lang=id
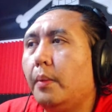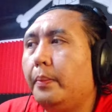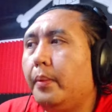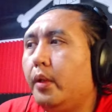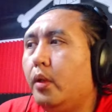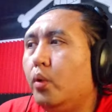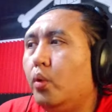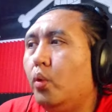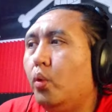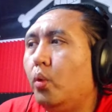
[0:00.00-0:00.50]

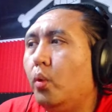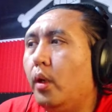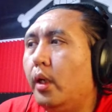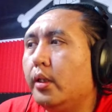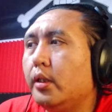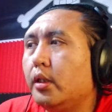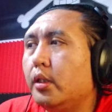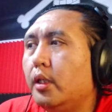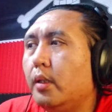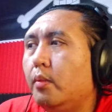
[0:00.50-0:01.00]
Tapi
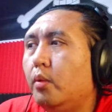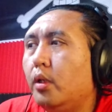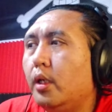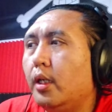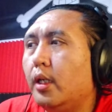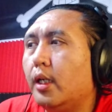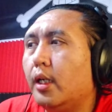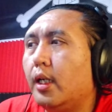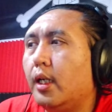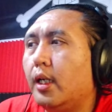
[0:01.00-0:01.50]
luas dia
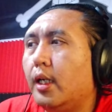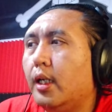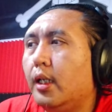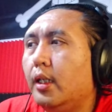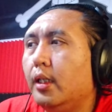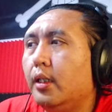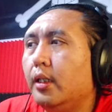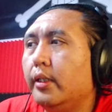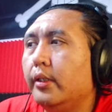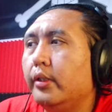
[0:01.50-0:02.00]
bukan
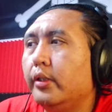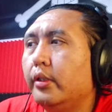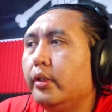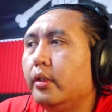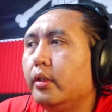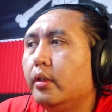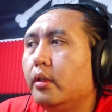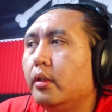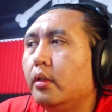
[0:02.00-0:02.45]
alang-alang, guys.